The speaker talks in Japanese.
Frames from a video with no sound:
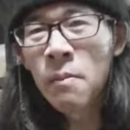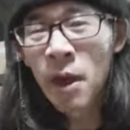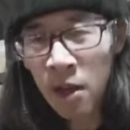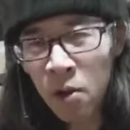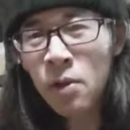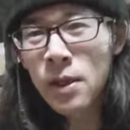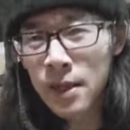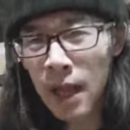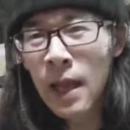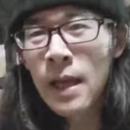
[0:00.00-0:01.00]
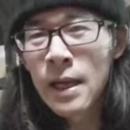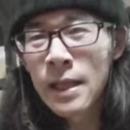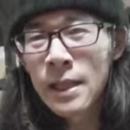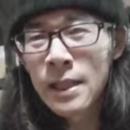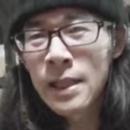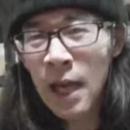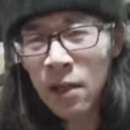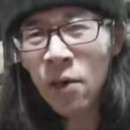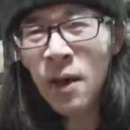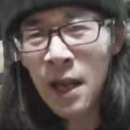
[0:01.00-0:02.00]
勉強をですねしな
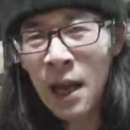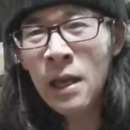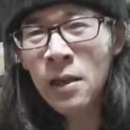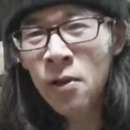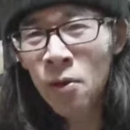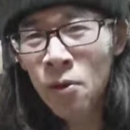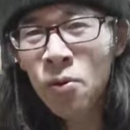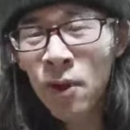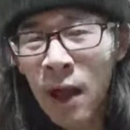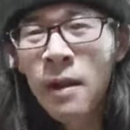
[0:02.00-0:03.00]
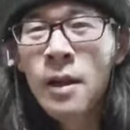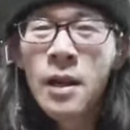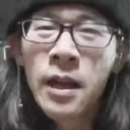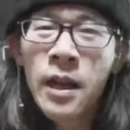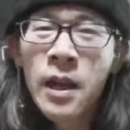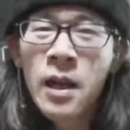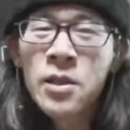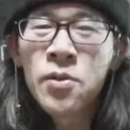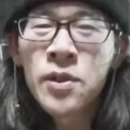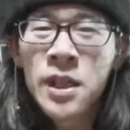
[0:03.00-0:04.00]
いといけないということで、えー、
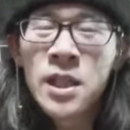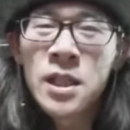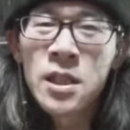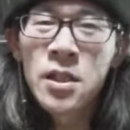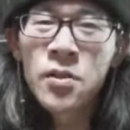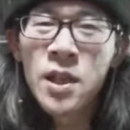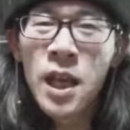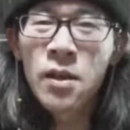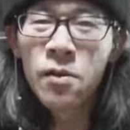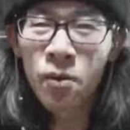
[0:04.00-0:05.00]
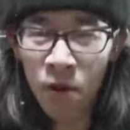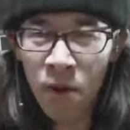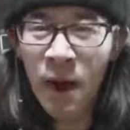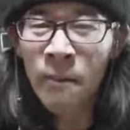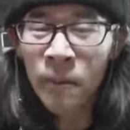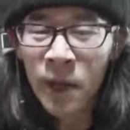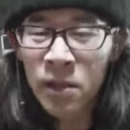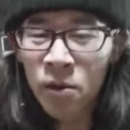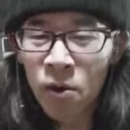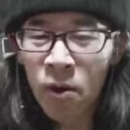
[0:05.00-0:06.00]
そうですね新入社員の時は
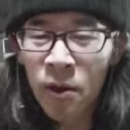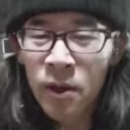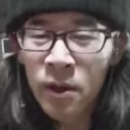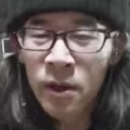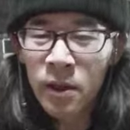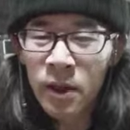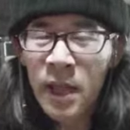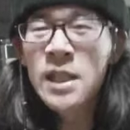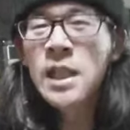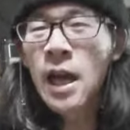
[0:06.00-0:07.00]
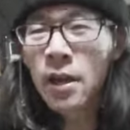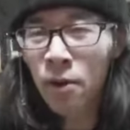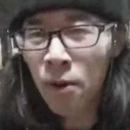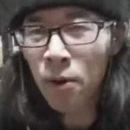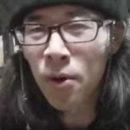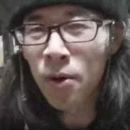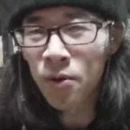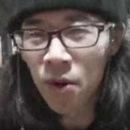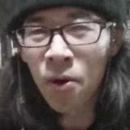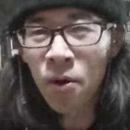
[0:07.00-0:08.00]
その電子回路
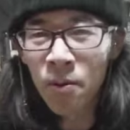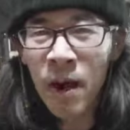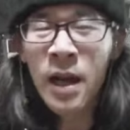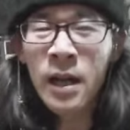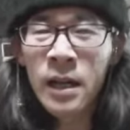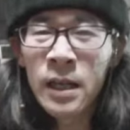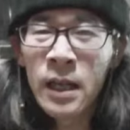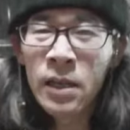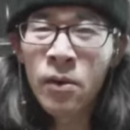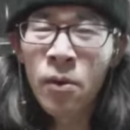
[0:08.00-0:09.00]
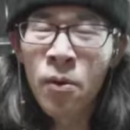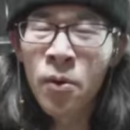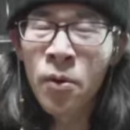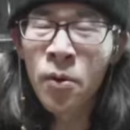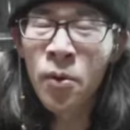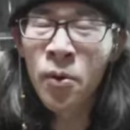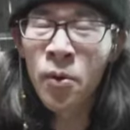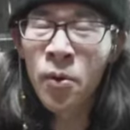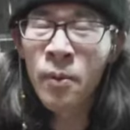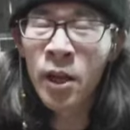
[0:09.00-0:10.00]
のまあえっ、ー、
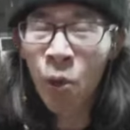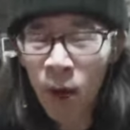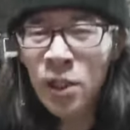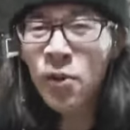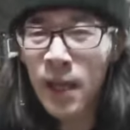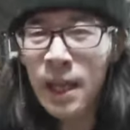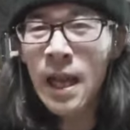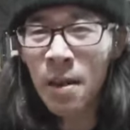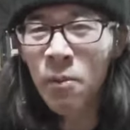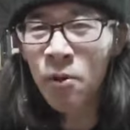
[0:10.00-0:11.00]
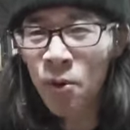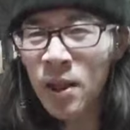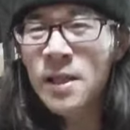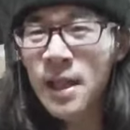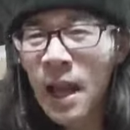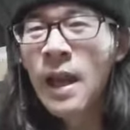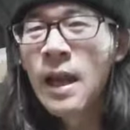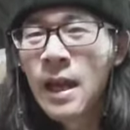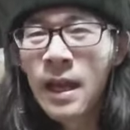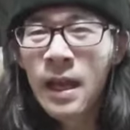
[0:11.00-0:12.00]
と、まあ、教科書的なものをですね、
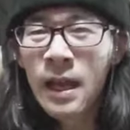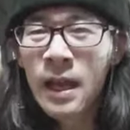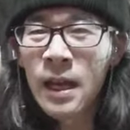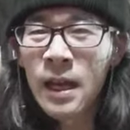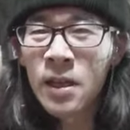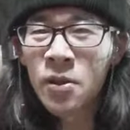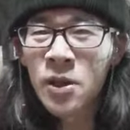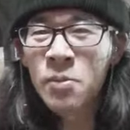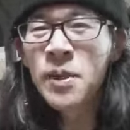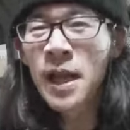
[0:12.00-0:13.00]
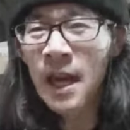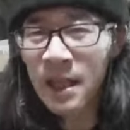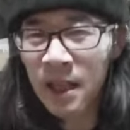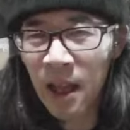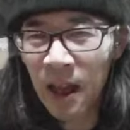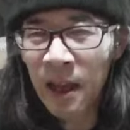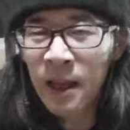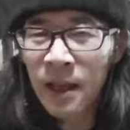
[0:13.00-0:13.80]
えーと、自分で買って、